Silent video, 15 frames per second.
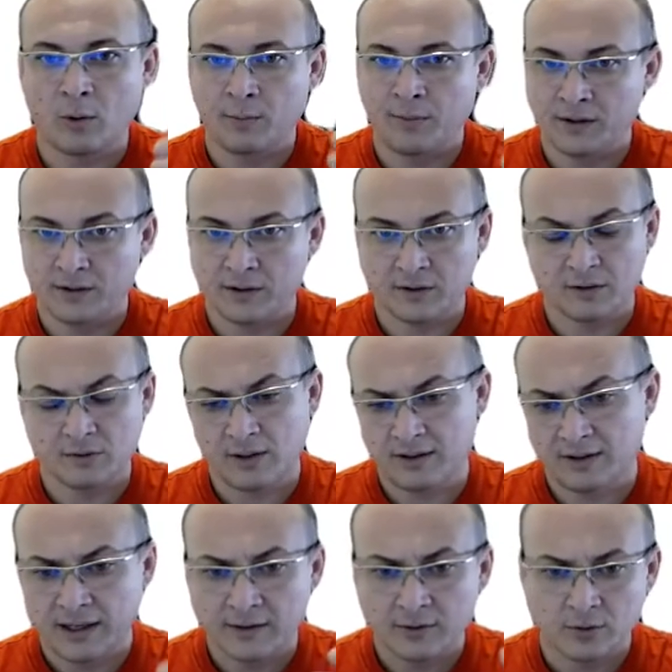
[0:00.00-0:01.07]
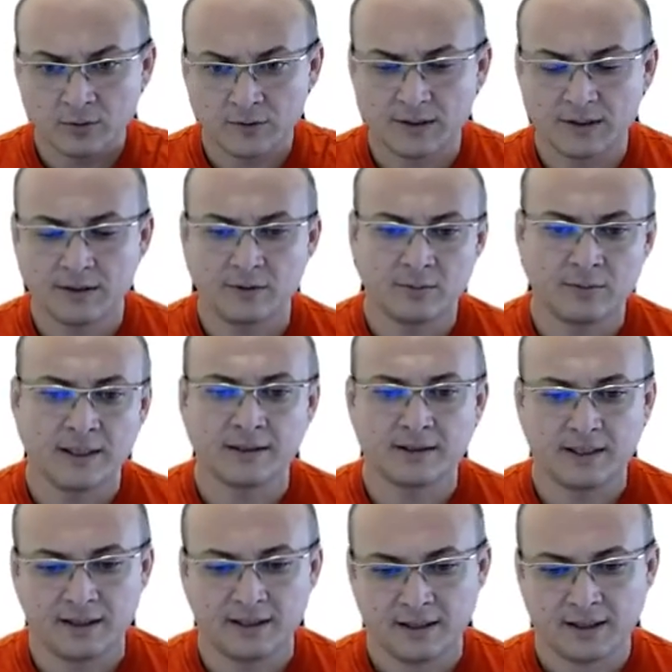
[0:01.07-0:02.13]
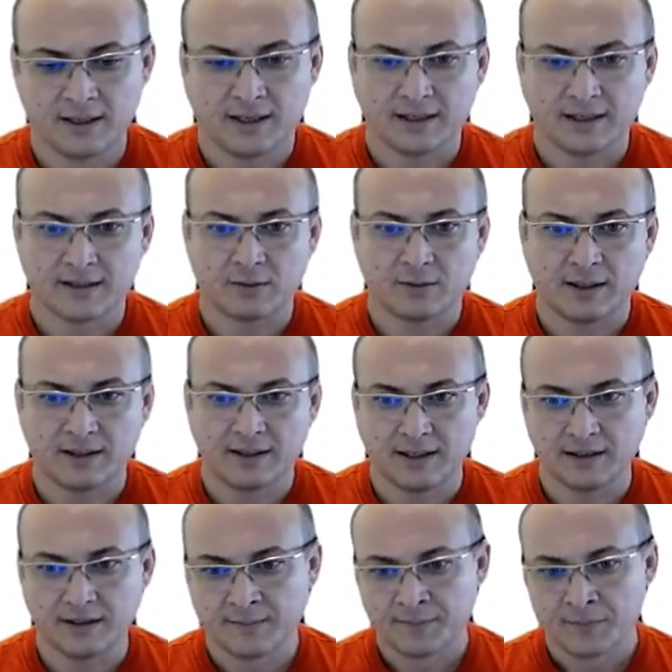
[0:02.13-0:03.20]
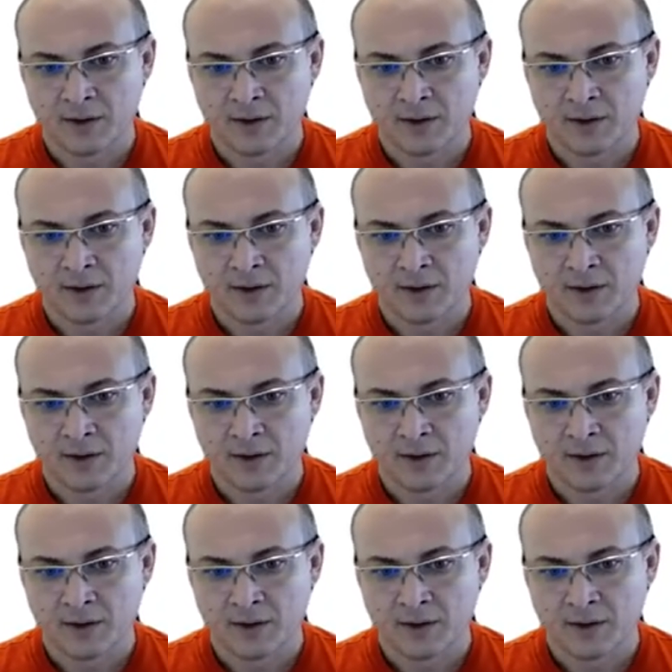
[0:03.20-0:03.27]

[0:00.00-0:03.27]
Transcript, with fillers: aumentando a qualidade ou conseguindo manter essa qualidade.